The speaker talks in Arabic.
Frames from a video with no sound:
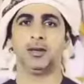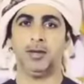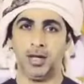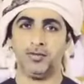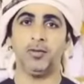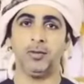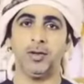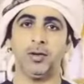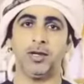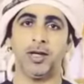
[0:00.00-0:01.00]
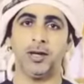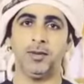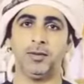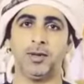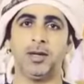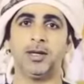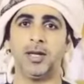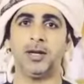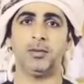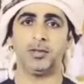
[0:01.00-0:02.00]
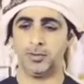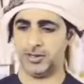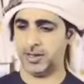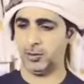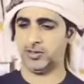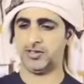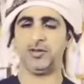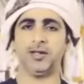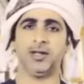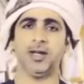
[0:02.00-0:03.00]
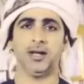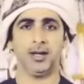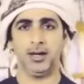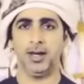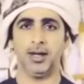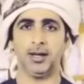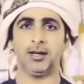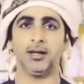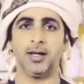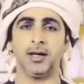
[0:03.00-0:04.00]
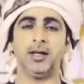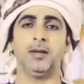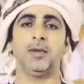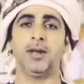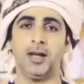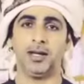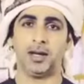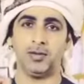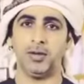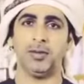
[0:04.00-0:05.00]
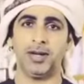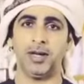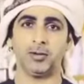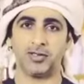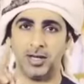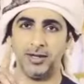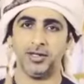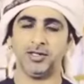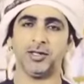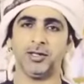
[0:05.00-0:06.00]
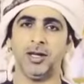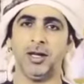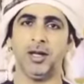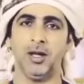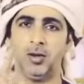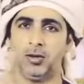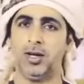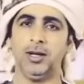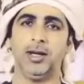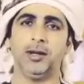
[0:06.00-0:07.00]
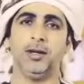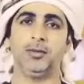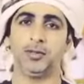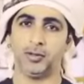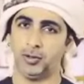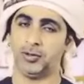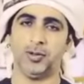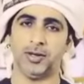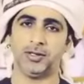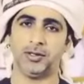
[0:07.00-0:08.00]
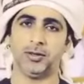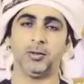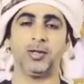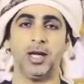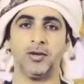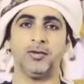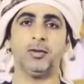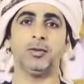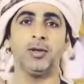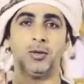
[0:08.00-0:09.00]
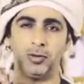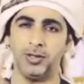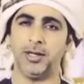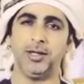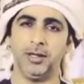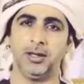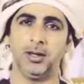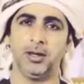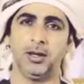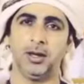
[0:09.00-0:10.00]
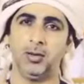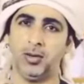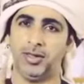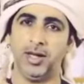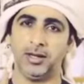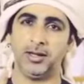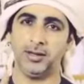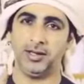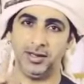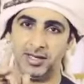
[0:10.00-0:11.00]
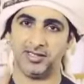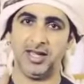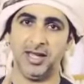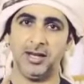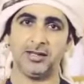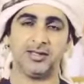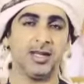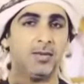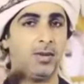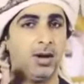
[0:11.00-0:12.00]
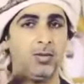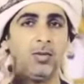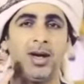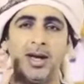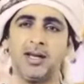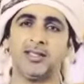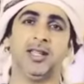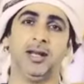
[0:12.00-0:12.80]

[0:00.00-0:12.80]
تعرفون من هو الكريم؟ الكريم مش من طول سفرة الأكل لا الكريم من أكرم امرأة وصان عشرتها وكان لها نعم الزوج والرجل وتعرفون من هو الدنيء؟ وذاك الذي إذا زعل سمع أمه أقسى